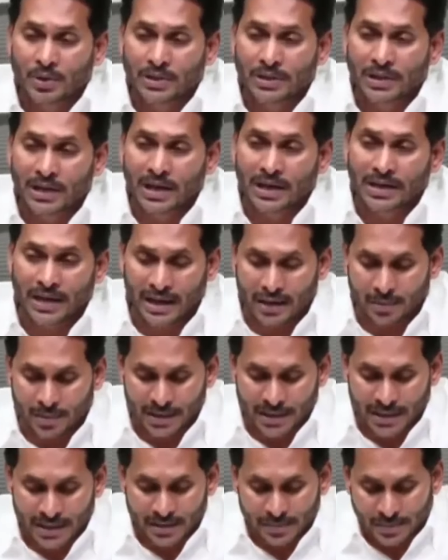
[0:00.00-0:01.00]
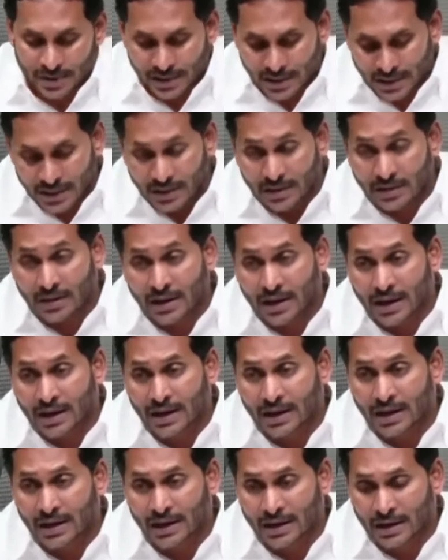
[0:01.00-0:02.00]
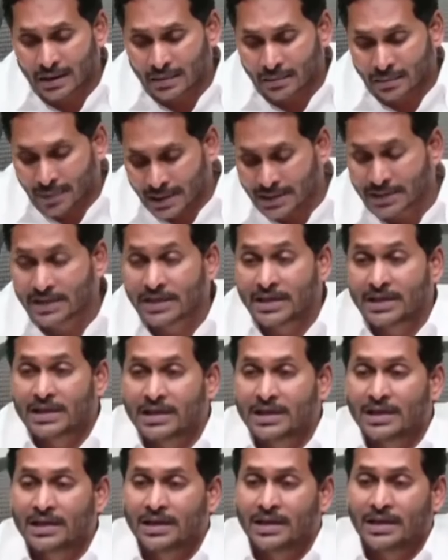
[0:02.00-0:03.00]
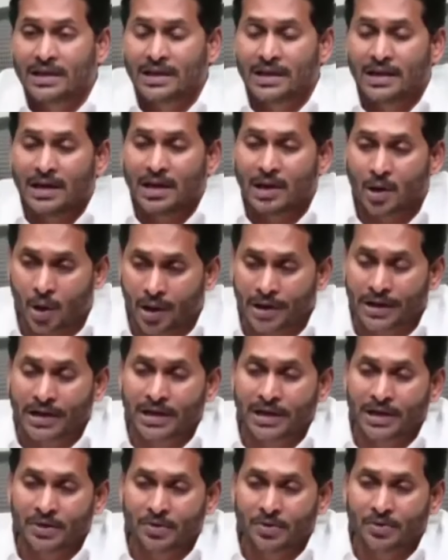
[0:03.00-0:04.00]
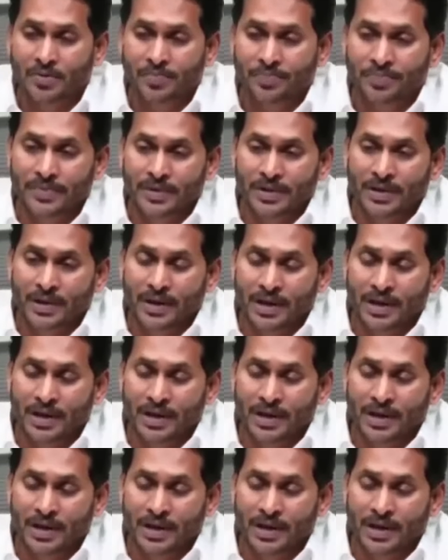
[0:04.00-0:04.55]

ఇప్పటికే ఆరు విడతల్లో పలు అసెంబ్లీ లోక్సభ నియోజకవర్గాలకు అభ్యర్థులను ఖరారు చేసింది